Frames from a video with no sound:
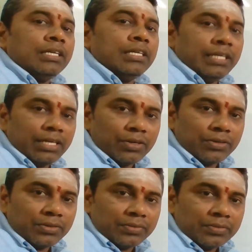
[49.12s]

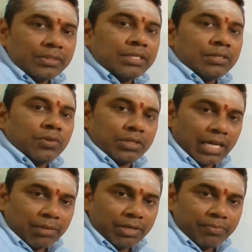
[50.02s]
நீங்களும் ஒரு
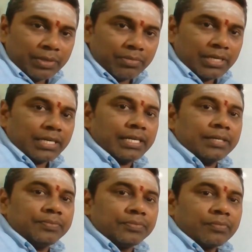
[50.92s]
தலைமை பண்பாக
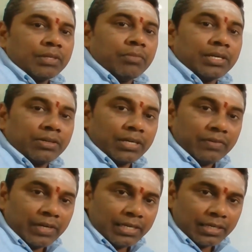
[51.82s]
மற்றவர்களை
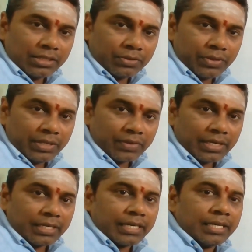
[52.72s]

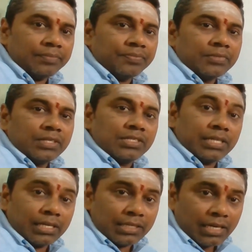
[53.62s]
வழிநடத்தக்கூடியவராக
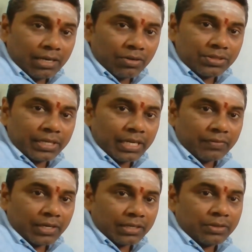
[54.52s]
சிறந்த ஆலோசனைகளை
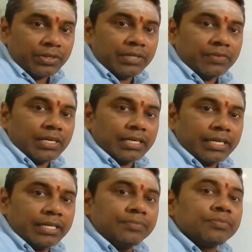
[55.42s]
வழங்கக்கூடியவராக
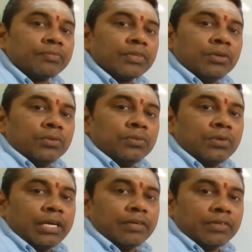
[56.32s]

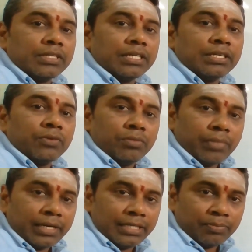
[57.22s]
உங்களை வந்து ஒரு
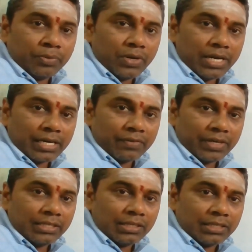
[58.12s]
மையப்புள்ளியாக
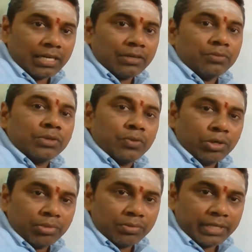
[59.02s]
வைத்து தான் உங்க
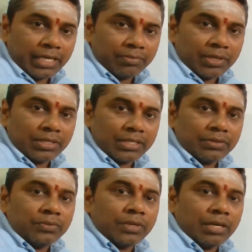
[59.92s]
குடும்பம் செயல்படுது
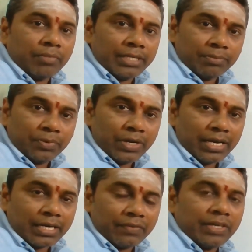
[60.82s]
உங்களை
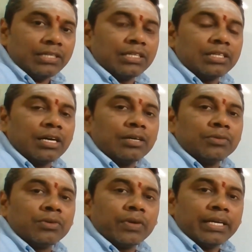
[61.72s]
மையப்புள்ளியாக வைத்து தான்
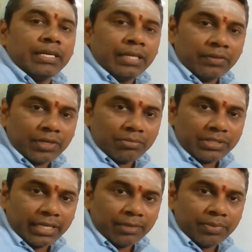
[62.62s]
உங்களுடைய நிறுவனம்
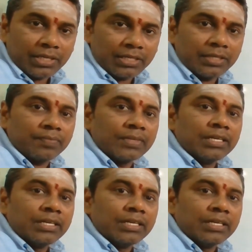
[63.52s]
செயல்படுது